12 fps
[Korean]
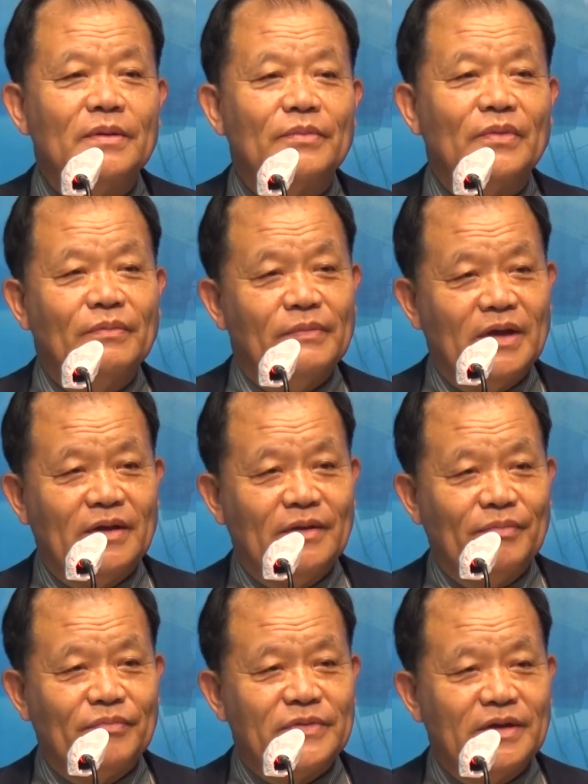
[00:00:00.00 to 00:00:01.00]

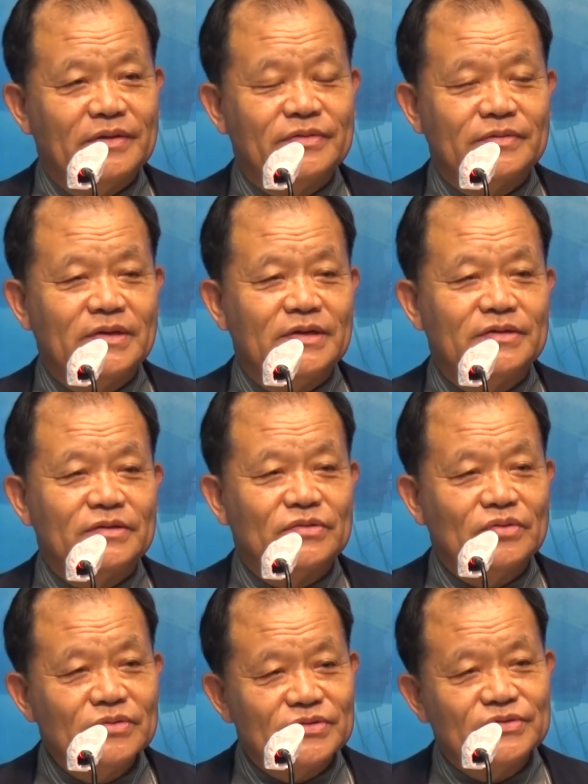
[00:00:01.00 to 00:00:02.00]
몸에는 계속해서
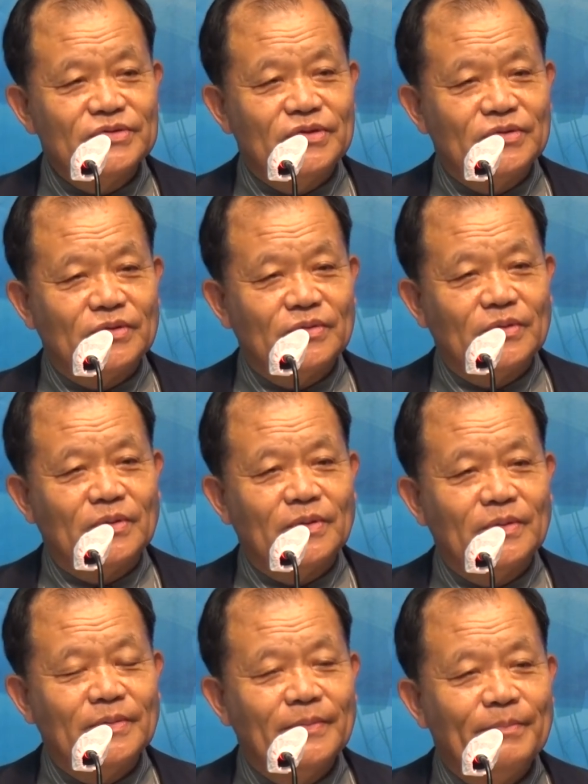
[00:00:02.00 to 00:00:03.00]
통증이
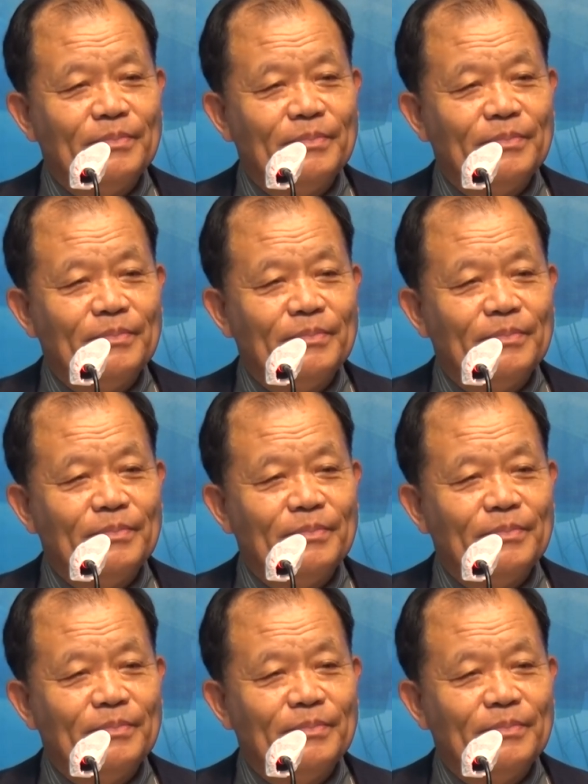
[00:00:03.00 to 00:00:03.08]
오고